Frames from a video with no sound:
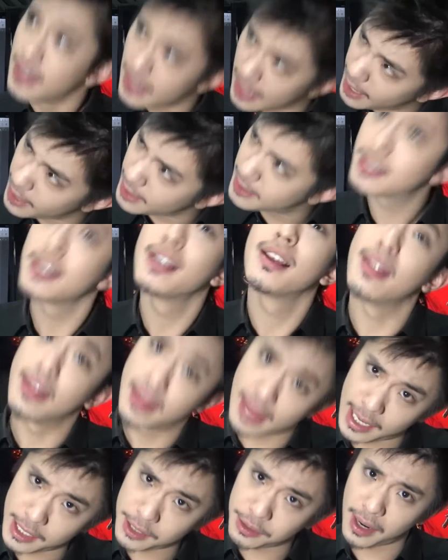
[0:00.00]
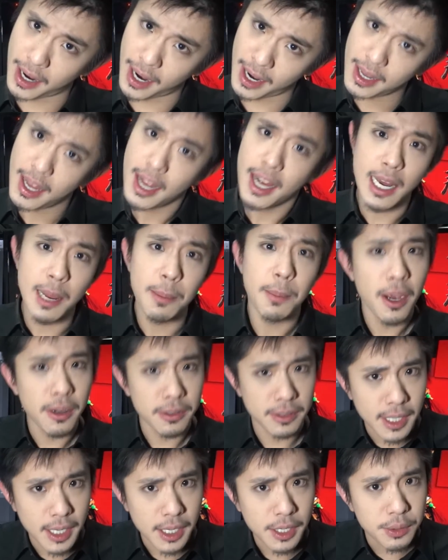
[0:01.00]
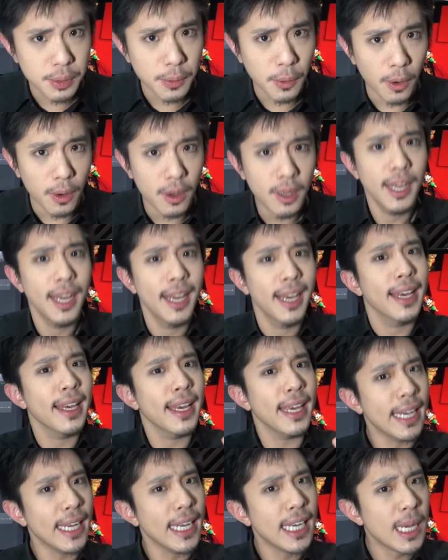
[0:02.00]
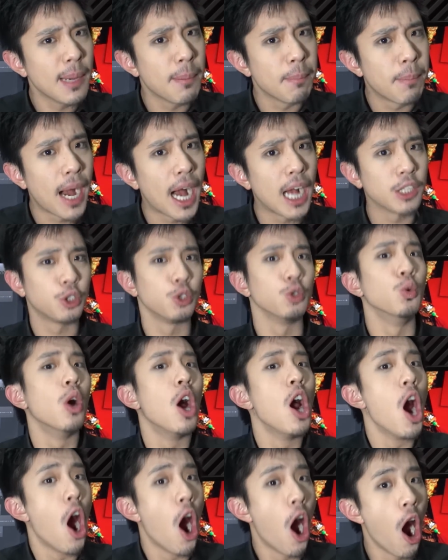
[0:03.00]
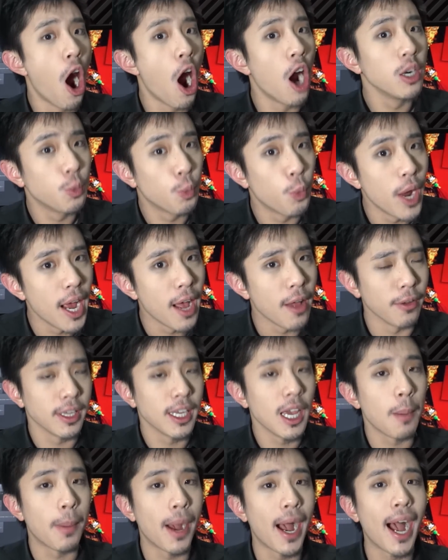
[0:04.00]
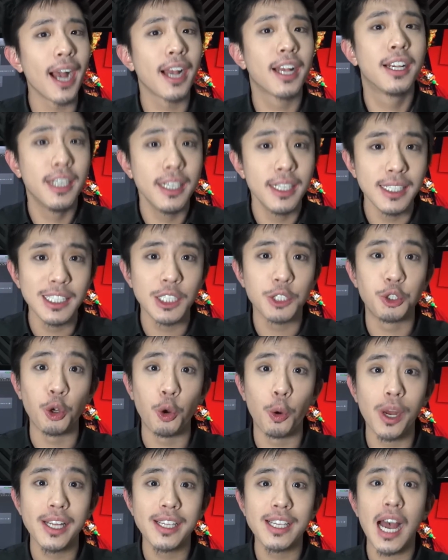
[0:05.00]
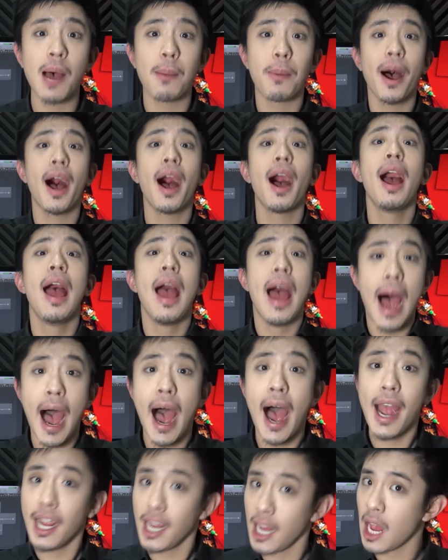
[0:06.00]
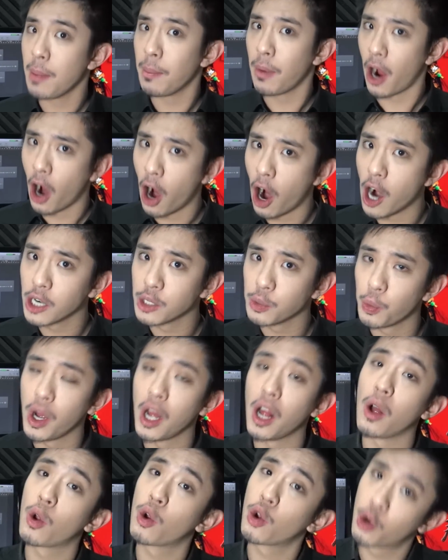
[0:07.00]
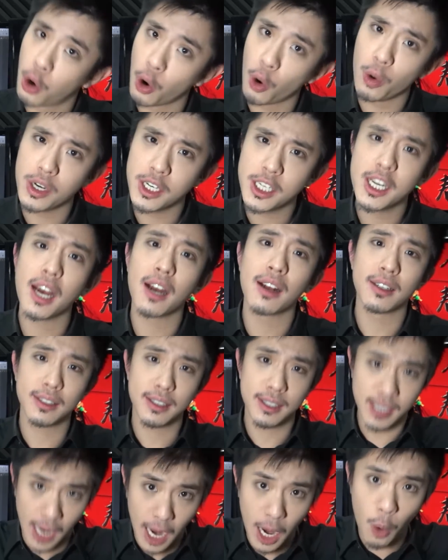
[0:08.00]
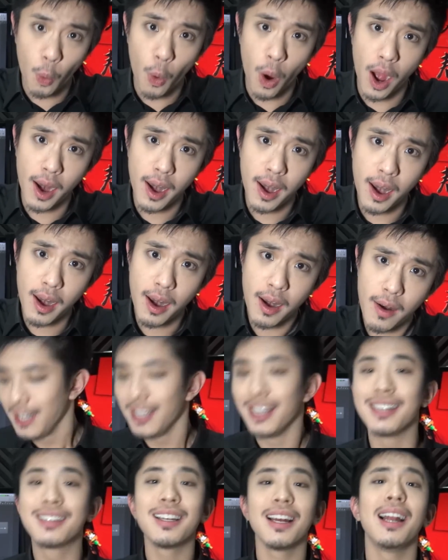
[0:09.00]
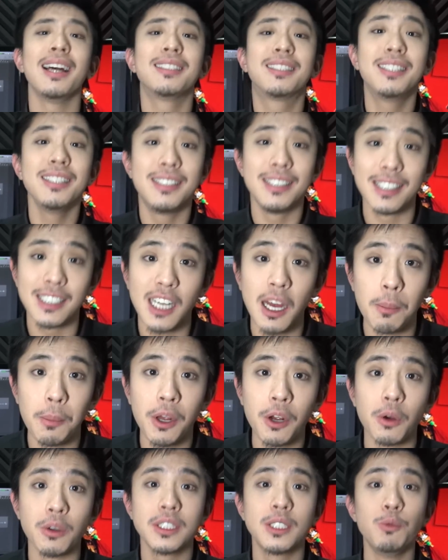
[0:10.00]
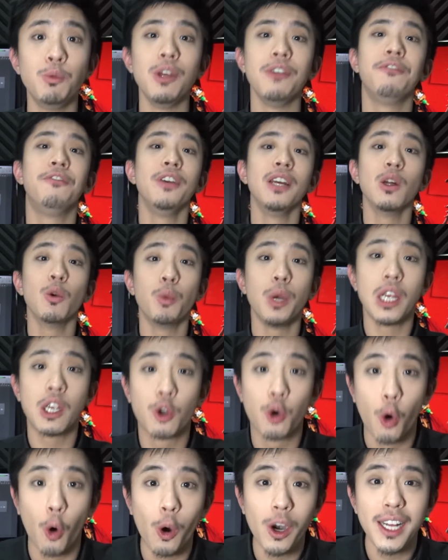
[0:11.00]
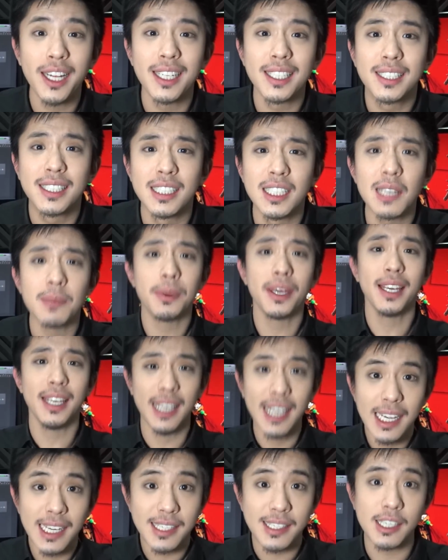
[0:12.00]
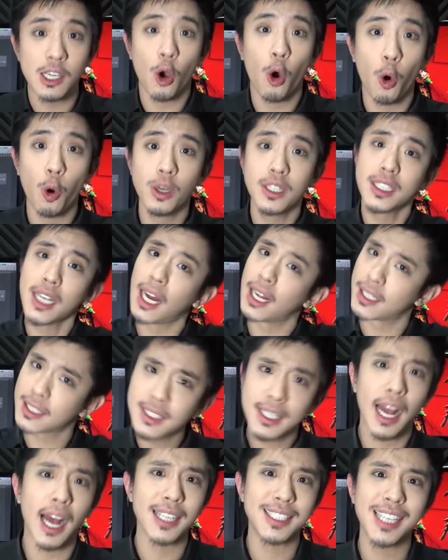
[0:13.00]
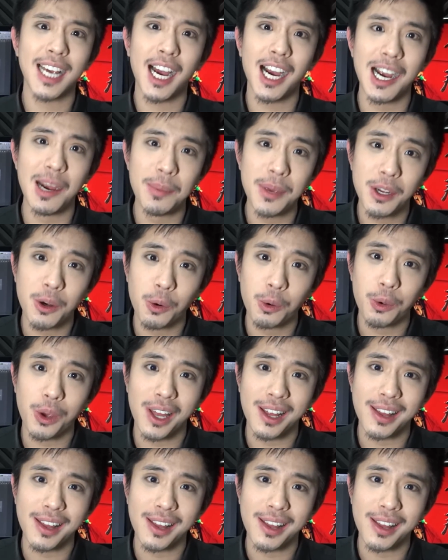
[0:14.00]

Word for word: Yes, that's right，你没有听错，EDM 霸主 Hardwell 要把他个人的巡回大趴 I am Hardwell 空降台湾，也带来自己的唱片公司 Reveal Recording 的子弟兵一起轰炸大家和平公园。